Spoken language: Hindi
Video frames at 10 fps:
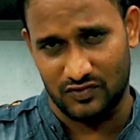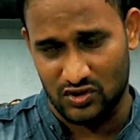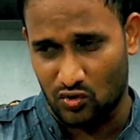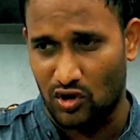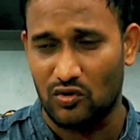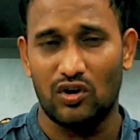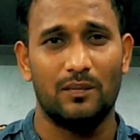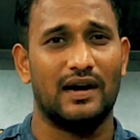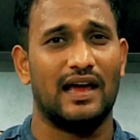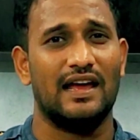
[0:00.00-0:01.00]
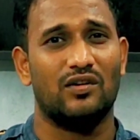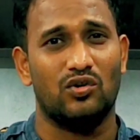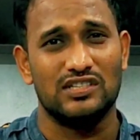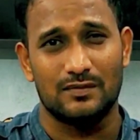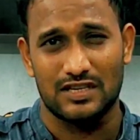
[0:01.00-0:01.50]
स्कोर कौन बनाया
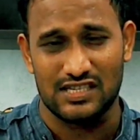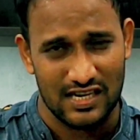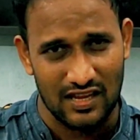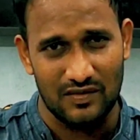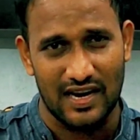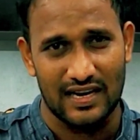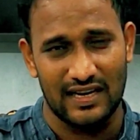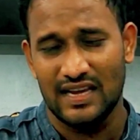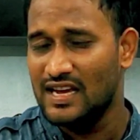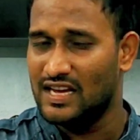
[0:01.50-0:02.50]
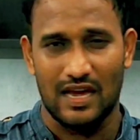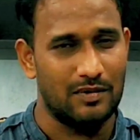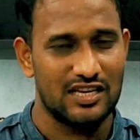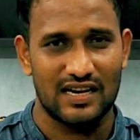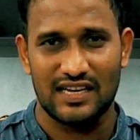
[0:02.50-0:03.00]
कौन सबसे ज्यादा विकेट लिए ये
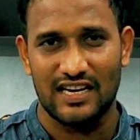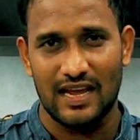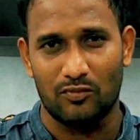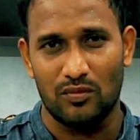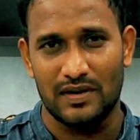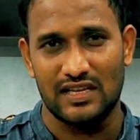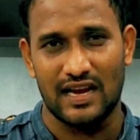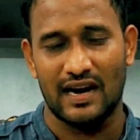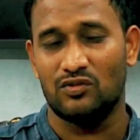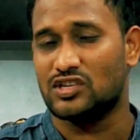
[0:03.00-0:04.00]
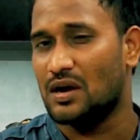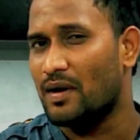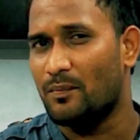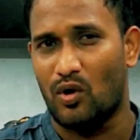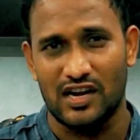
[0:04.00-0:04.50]
भी जानकारी आपको मिल जाएगा उसके
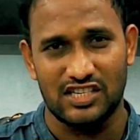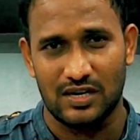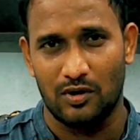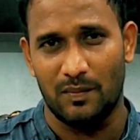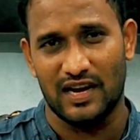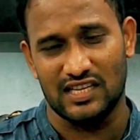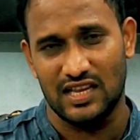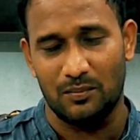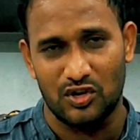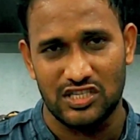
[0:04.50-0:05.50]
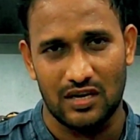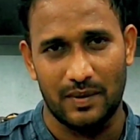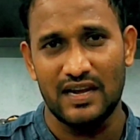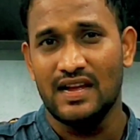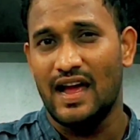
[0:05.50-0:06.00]
बाद पॉइंट्स टेबल पे कितने पोजीशन
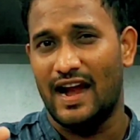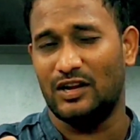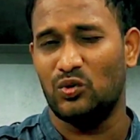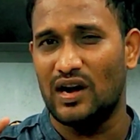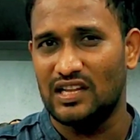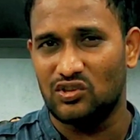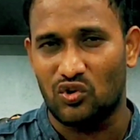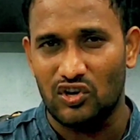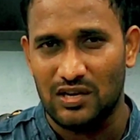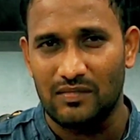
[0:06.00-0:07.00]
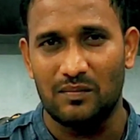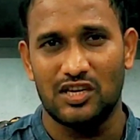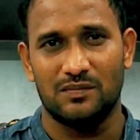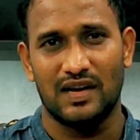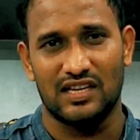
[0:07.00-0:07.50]
पे हेड टू हेड इन दोनों टीम के
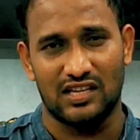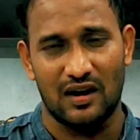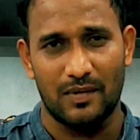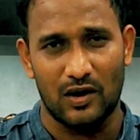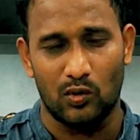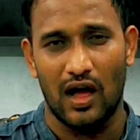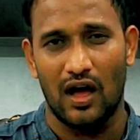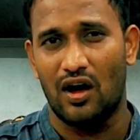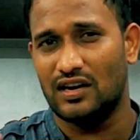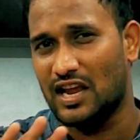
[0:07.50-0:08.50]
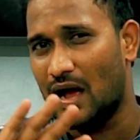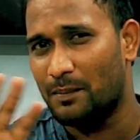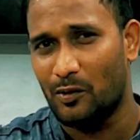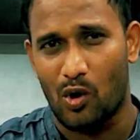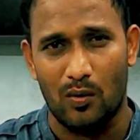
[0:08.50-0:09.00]
बीच में कितना बार और यहाँ
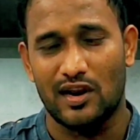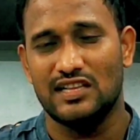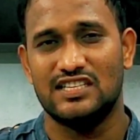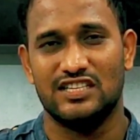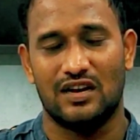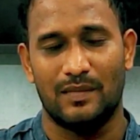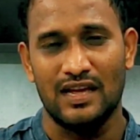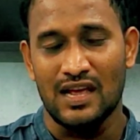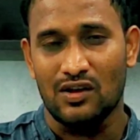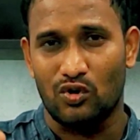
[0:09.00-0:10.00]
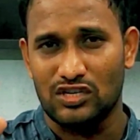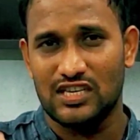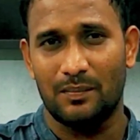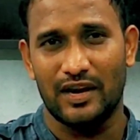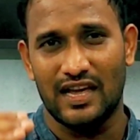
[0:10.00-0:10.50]
पर ओवरऑल सीजन में कौन
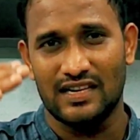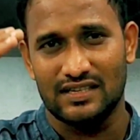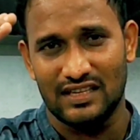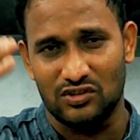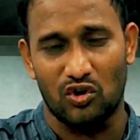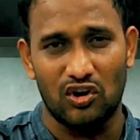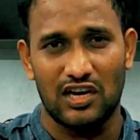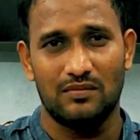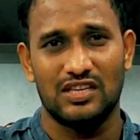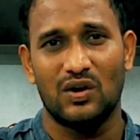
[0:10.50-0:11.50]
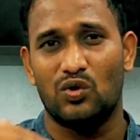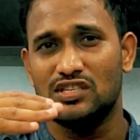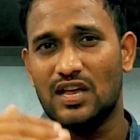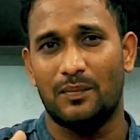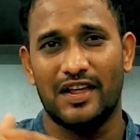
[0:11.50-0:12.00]
सा प्लेयर इन दोनों टीम से
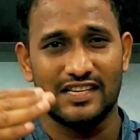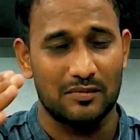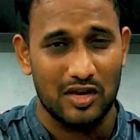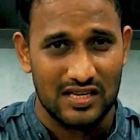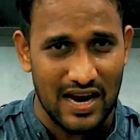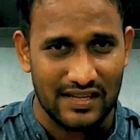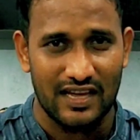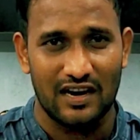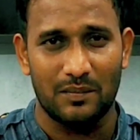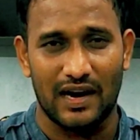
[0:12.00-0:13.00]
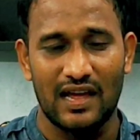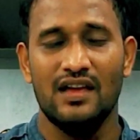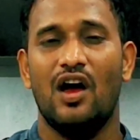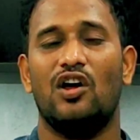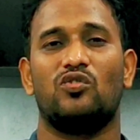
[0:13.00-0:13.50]
कौन सा प्लेयर सबसे ज्यादा रन बनाए
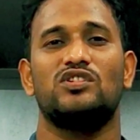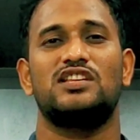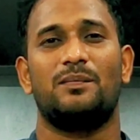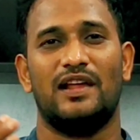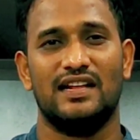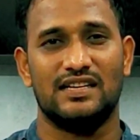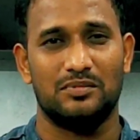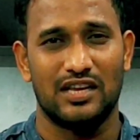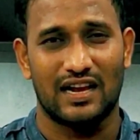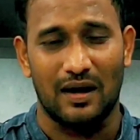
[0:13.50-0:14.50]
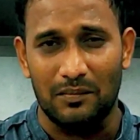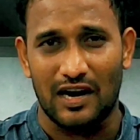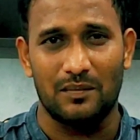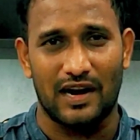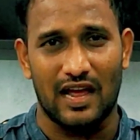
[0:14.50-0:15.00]
और कौन सा प्लेयर सबसे कम
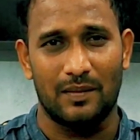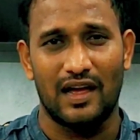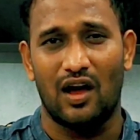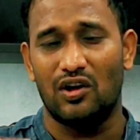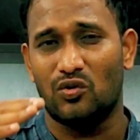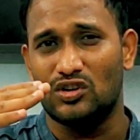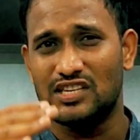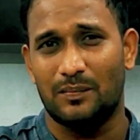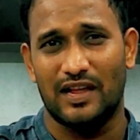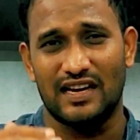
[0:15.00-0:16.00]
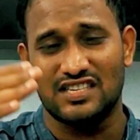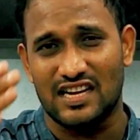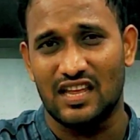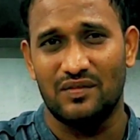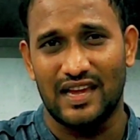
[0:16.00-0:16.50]
रन बनाया हुआ है और कौन सा प्लेयर
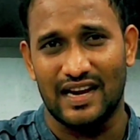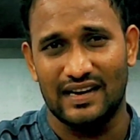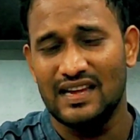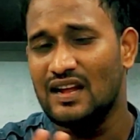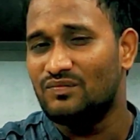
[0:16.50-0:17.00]
ज्यादा विकेट ले